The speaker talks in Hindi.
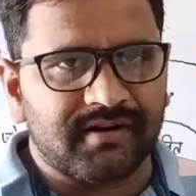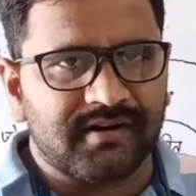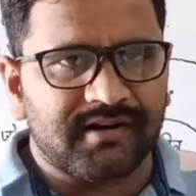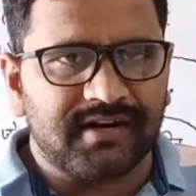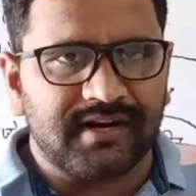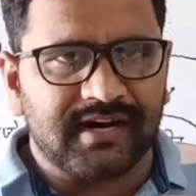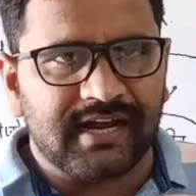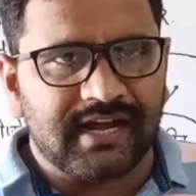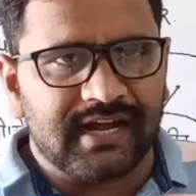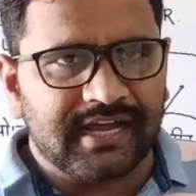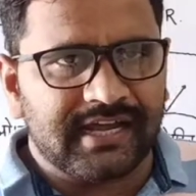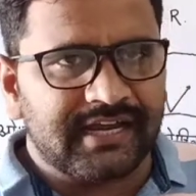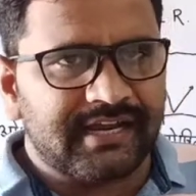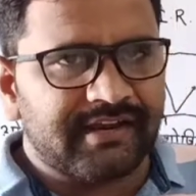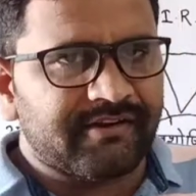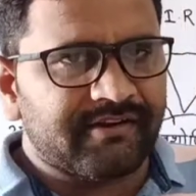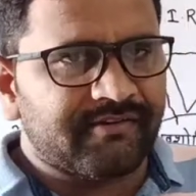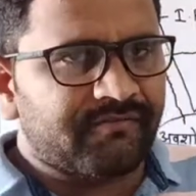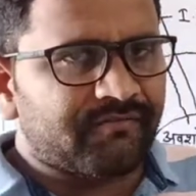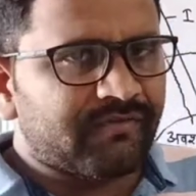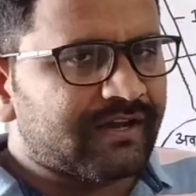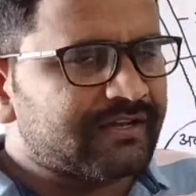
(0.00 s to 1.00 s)
बढ़ रहा है
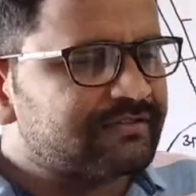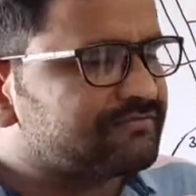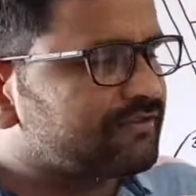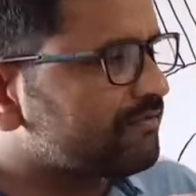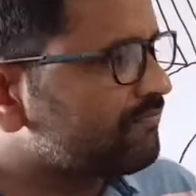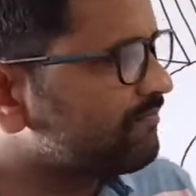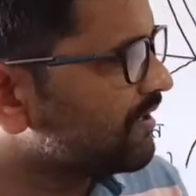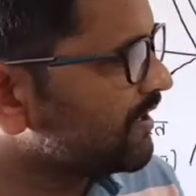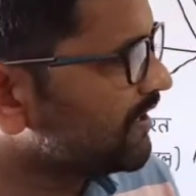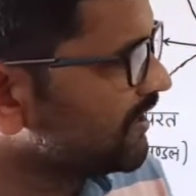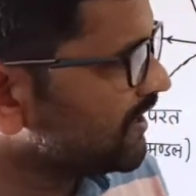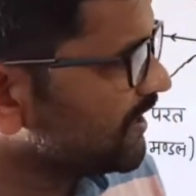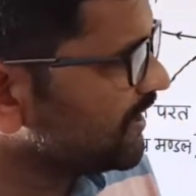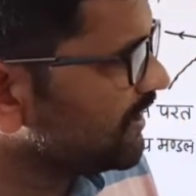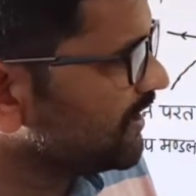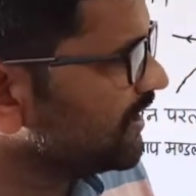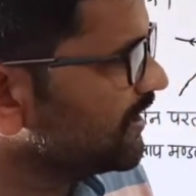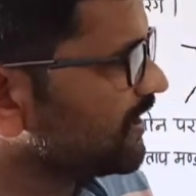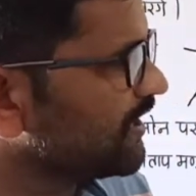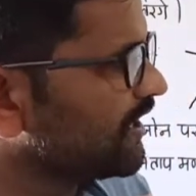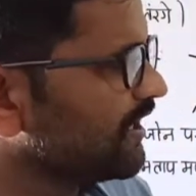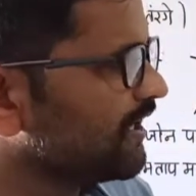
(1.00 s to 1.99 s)
वास्तव में यही
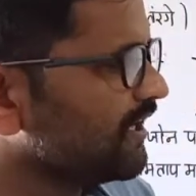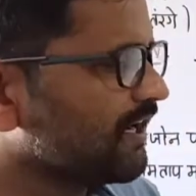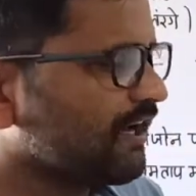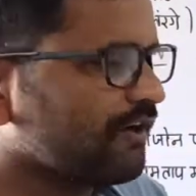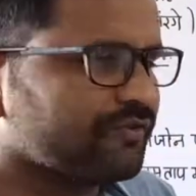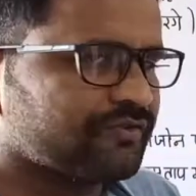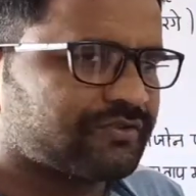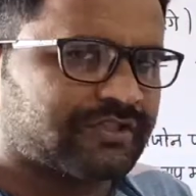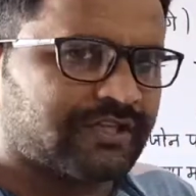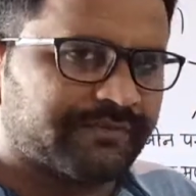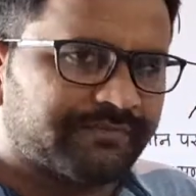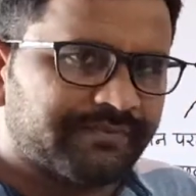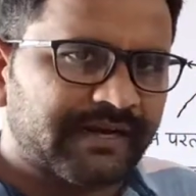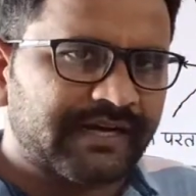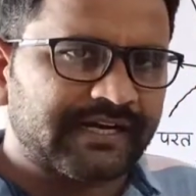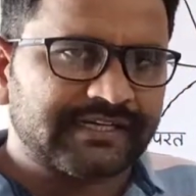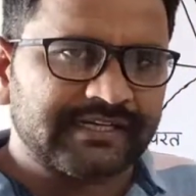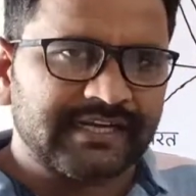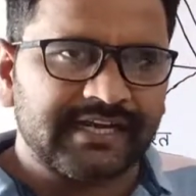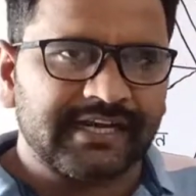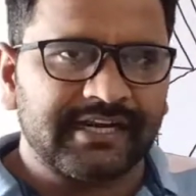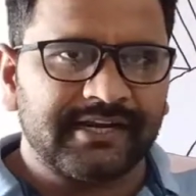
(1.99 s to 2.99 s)
ग्रीन हाउस
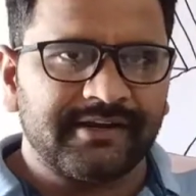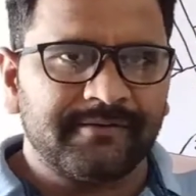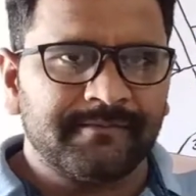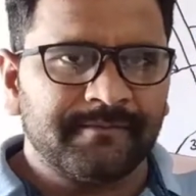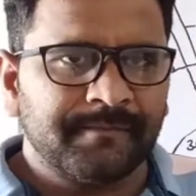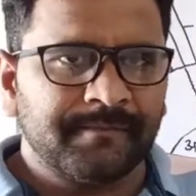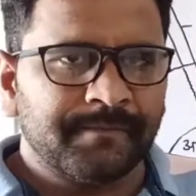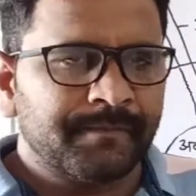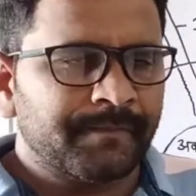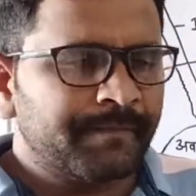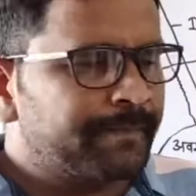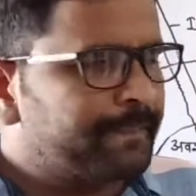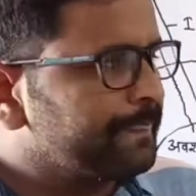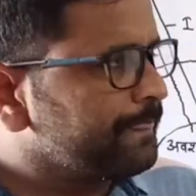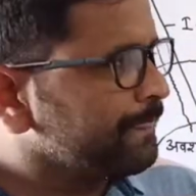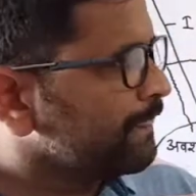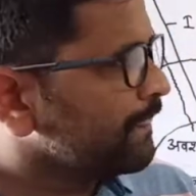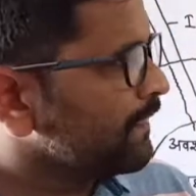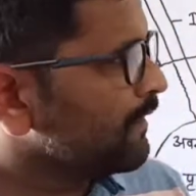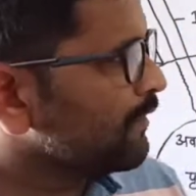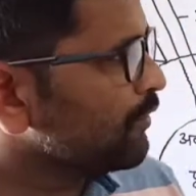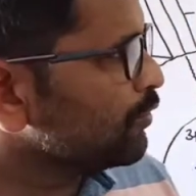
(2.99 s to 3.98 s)
इफेक्ट है
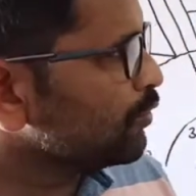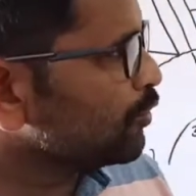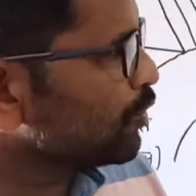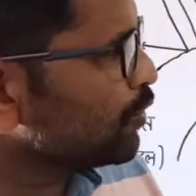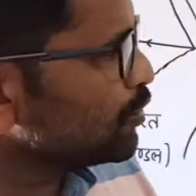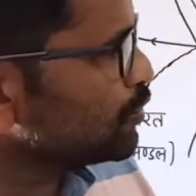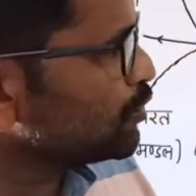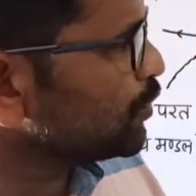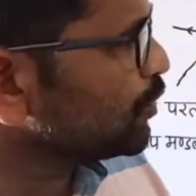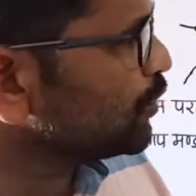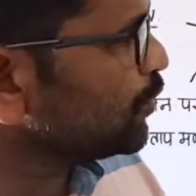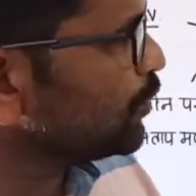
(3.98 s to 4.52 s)
दोस्तों